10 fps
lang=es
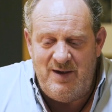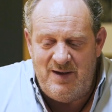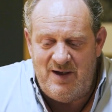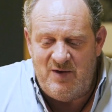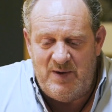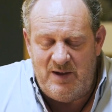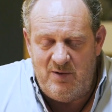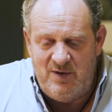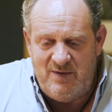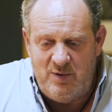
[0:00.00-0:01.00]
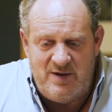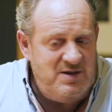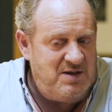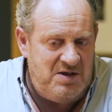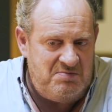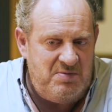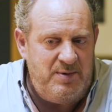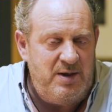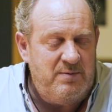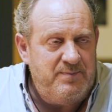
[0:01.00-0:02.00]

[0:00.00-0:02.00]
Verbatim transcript: interés para que tengan una segunda cita, está bien.